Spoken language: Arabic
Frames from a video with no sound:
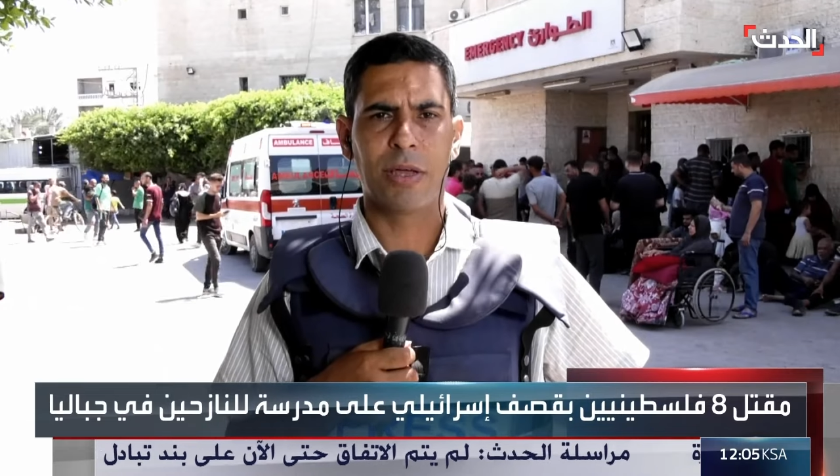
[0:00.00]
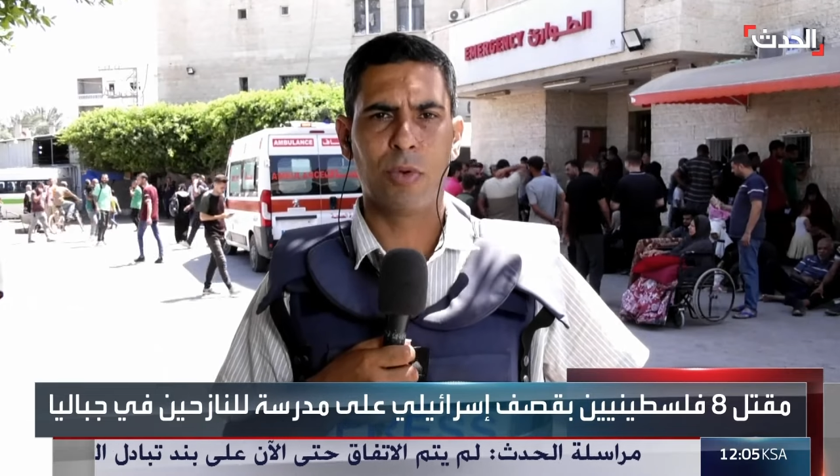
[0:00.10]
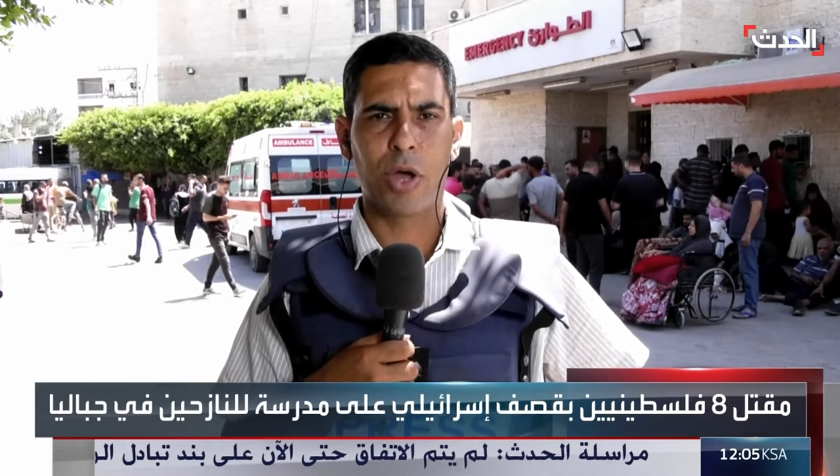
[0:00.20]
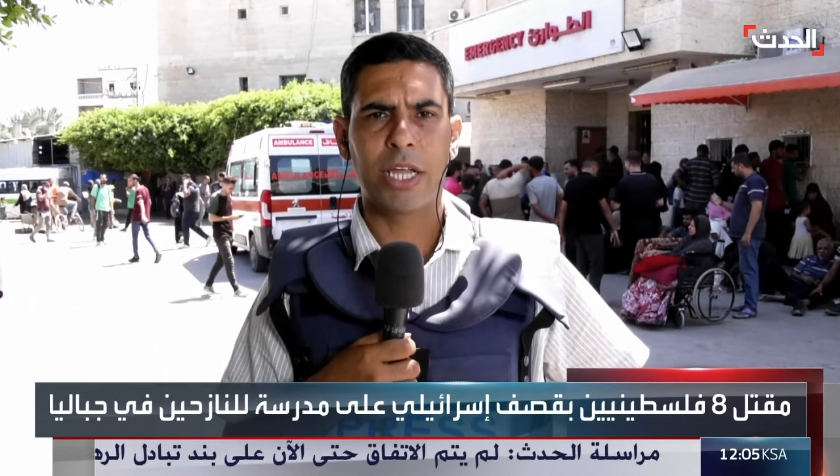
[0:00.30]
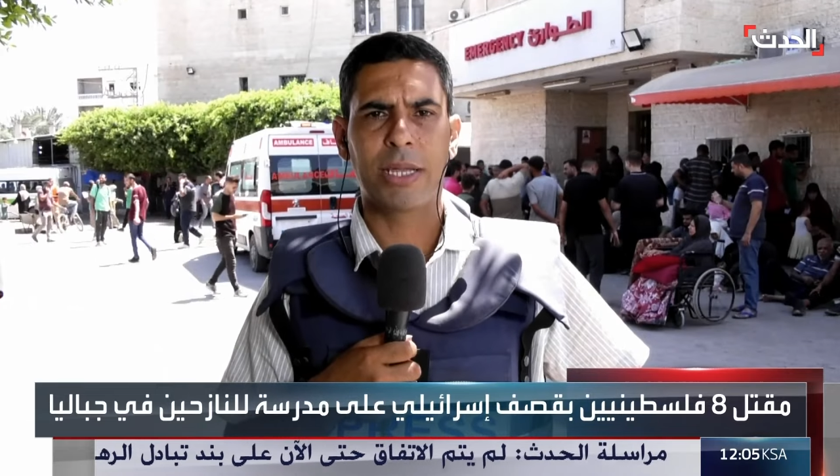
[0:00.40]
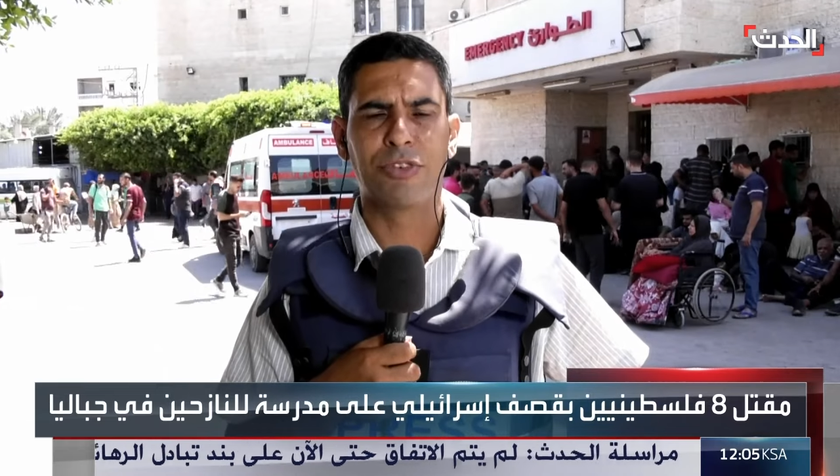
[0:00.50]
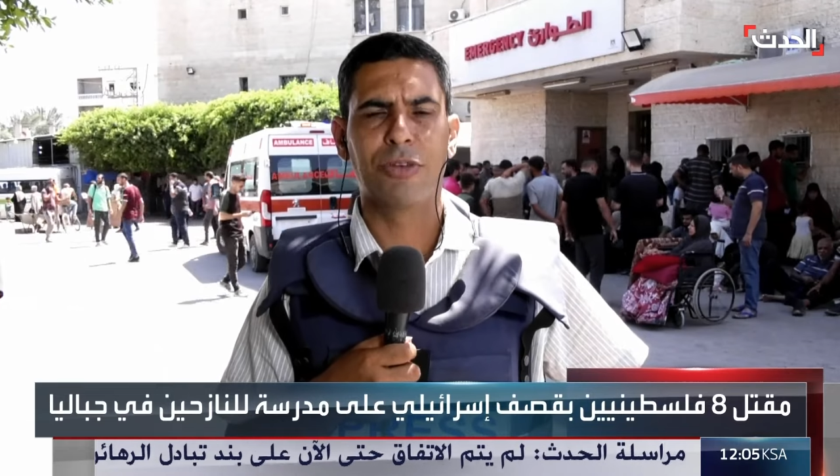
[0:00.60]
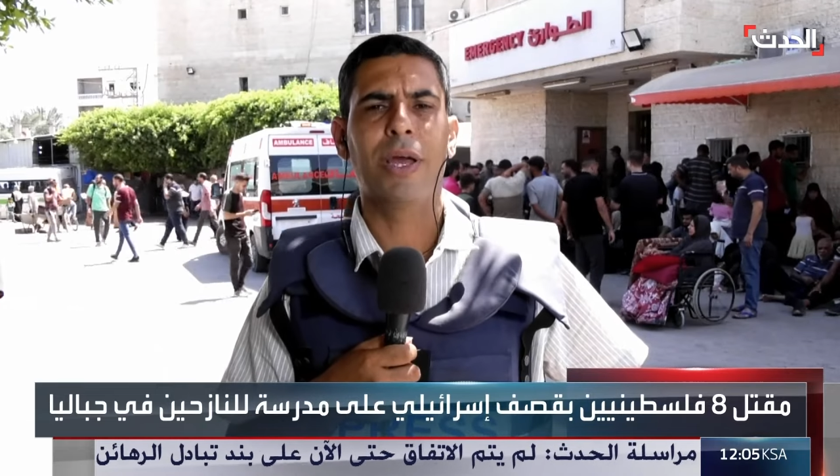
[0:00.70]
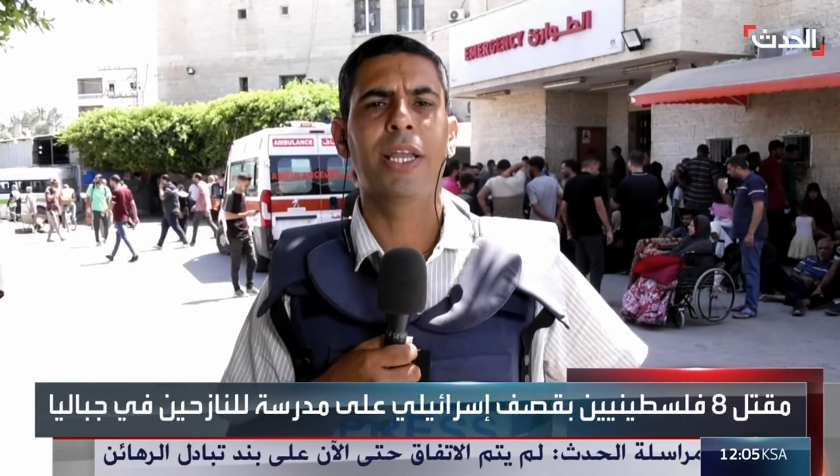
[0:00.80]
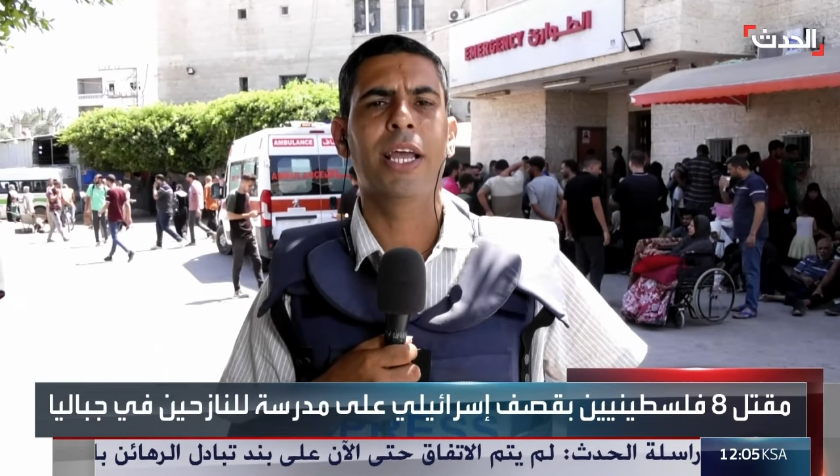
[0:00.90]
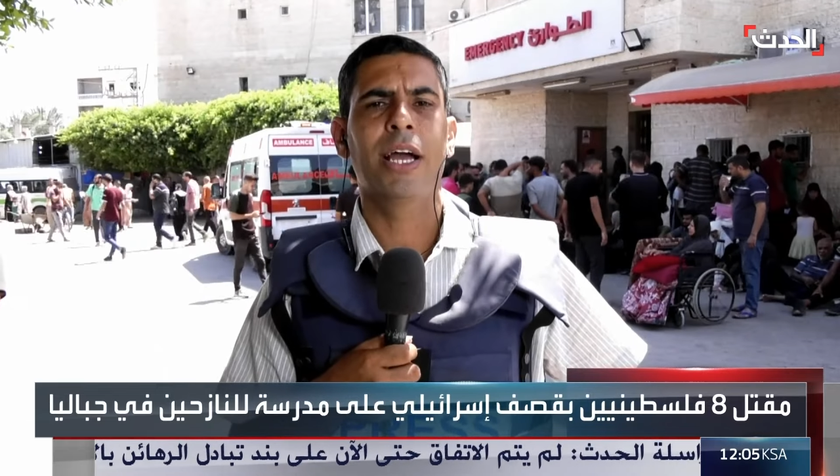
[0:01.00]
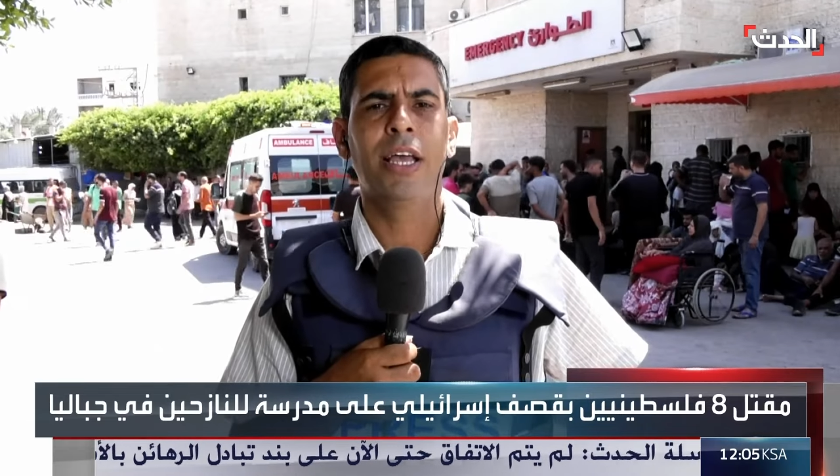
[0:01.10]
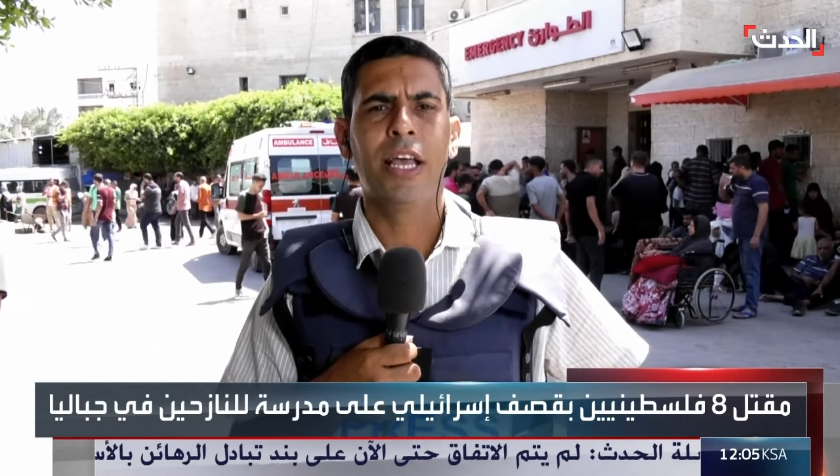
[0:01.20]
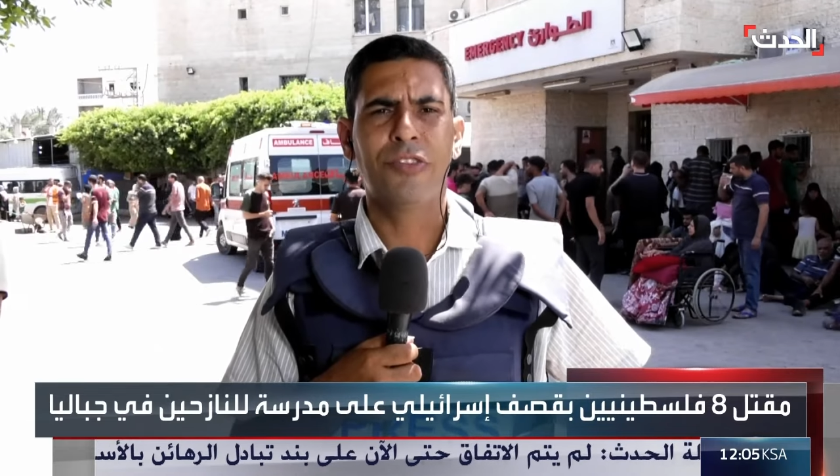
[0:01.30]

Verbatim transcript: مخيم جبالية